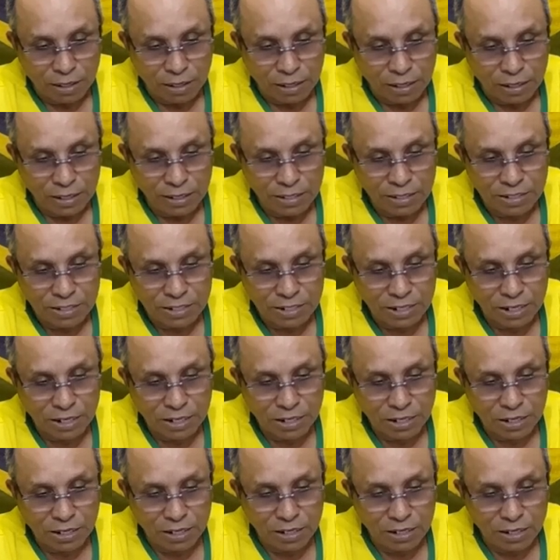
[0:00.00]
e
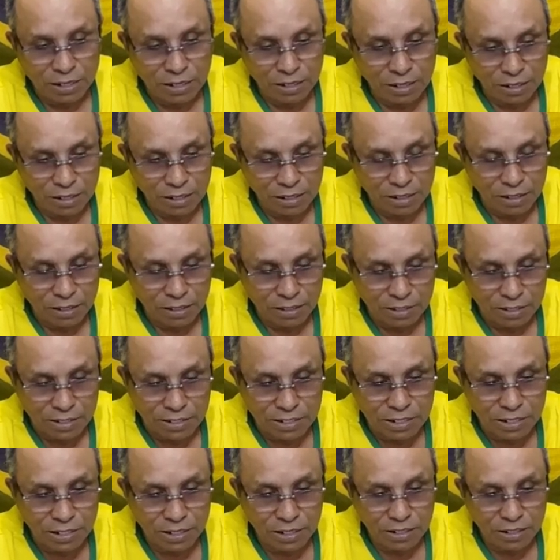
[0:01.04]
se, e
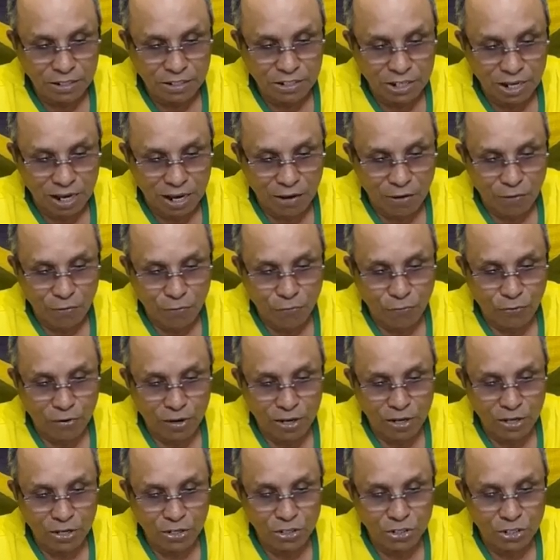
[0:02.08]
se já
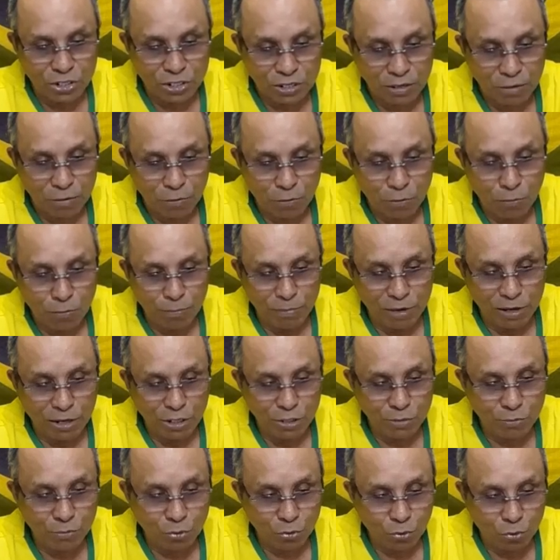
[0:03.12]
fez o
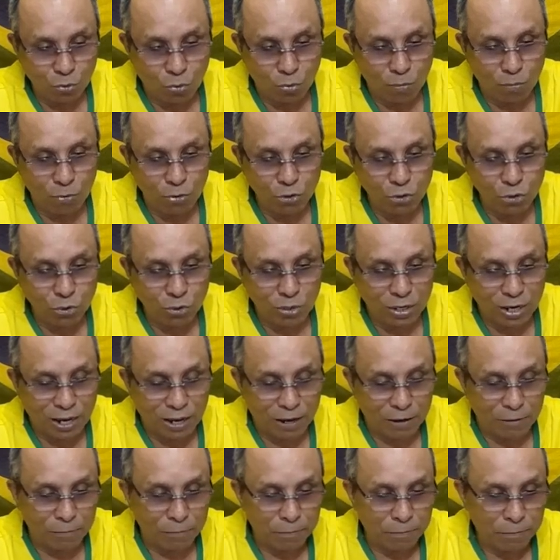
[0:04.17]
mesmo com
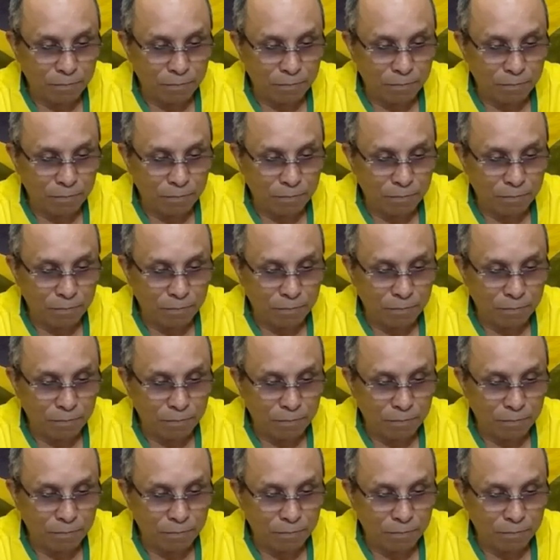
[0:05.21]
Bolsonaro.